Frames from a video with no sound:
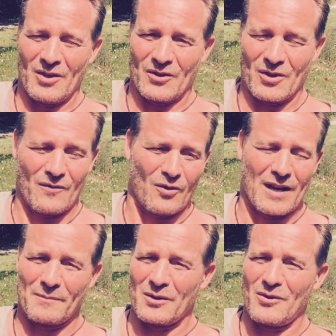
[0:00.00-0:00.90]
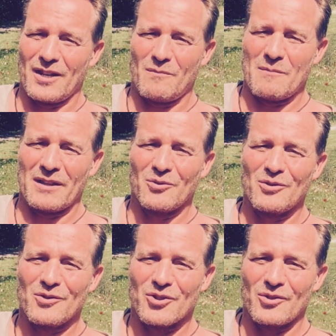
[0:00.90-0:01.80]
So, und habe natürlich auch mit meinem
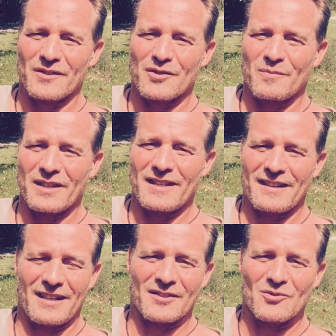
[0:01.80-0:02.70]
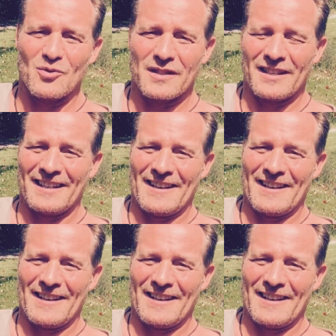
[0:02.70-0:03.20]
Tuchel ein schönes Gespräch, alles gut.